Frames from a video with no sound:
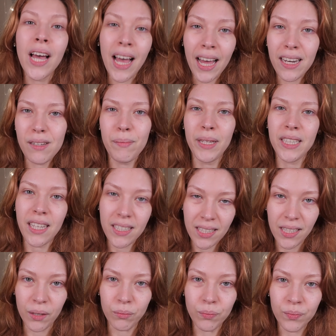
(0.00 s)

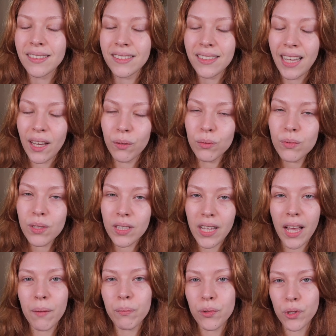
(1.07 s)
Alimentação. De uns
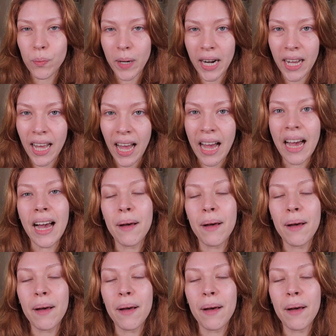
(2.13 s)
tempos pra cá,